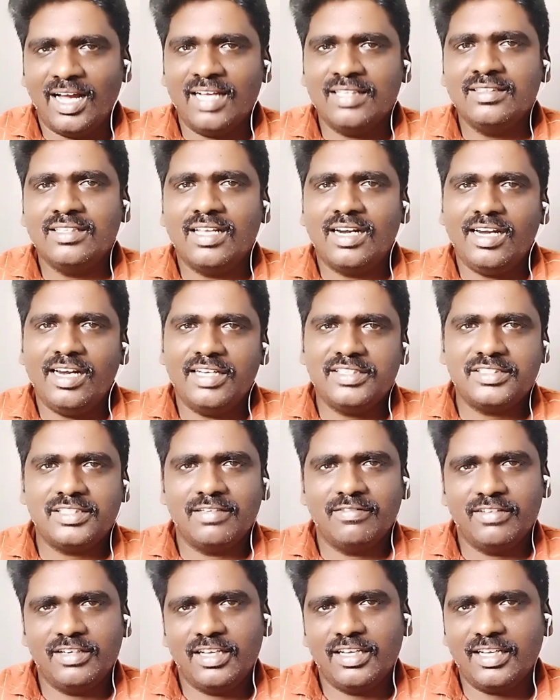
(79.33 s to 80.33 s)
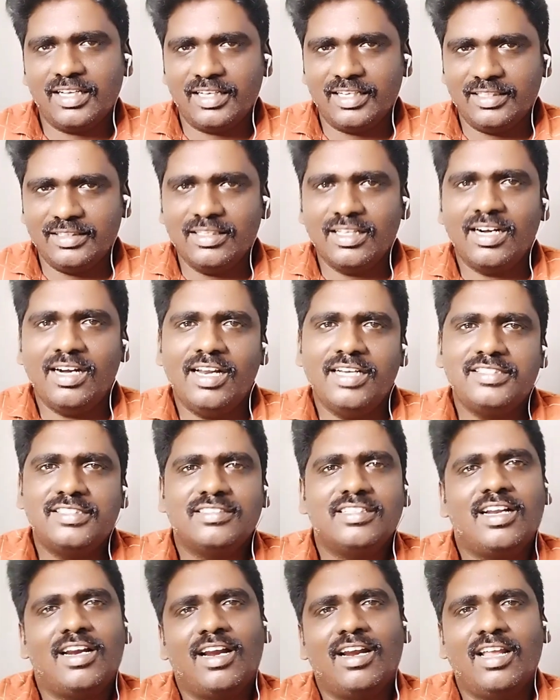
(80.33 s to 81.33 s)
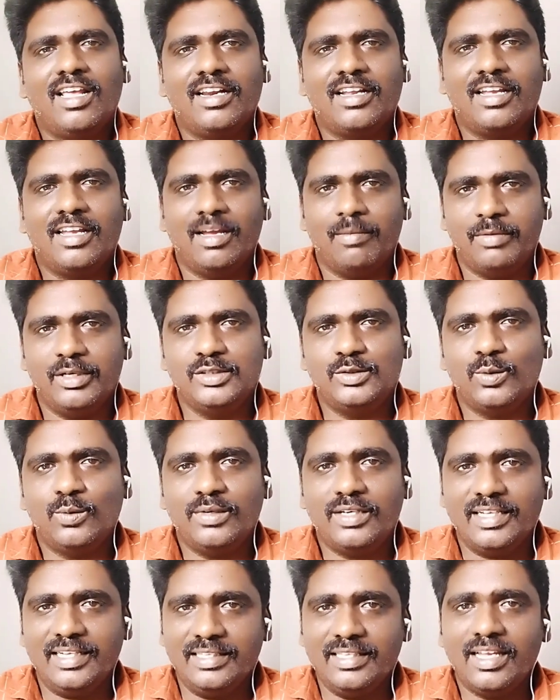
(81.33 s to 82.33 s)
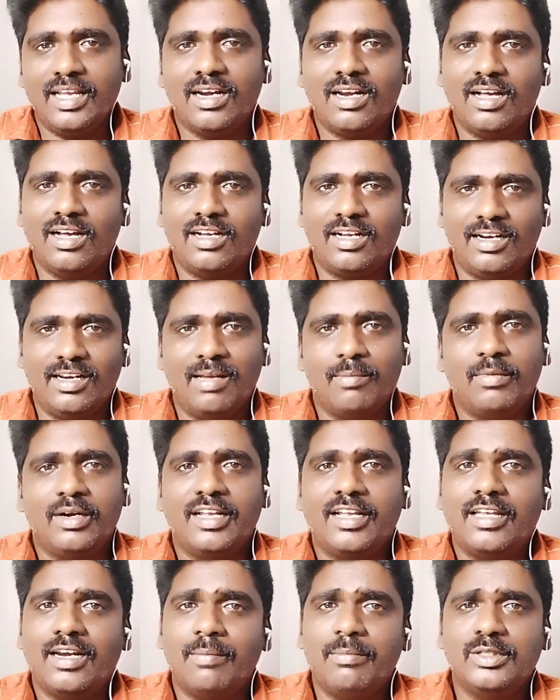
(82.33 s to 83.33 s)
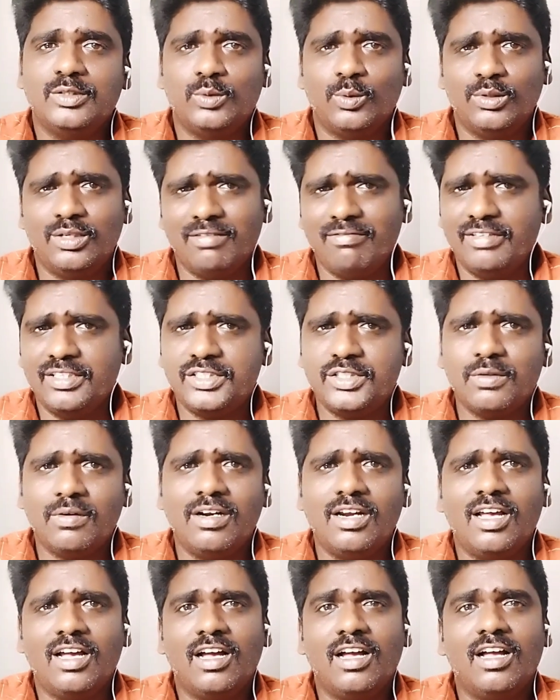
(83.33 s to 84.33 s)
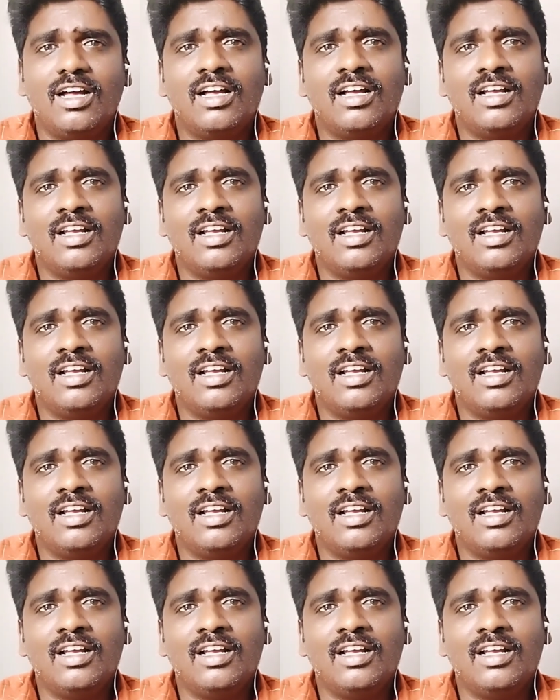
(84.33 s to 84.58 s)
அந்த ரிலேஷனை விட இந்த ரிலேஷன் தான் நல்லா இருக்குது அப்படின்னு சொல்லிட்டு இதையே நான் கல்யாணம் பண்ணிக்கிறேன் அப்படின்னு சொல்லிட்டு விர்ச்சுவலாக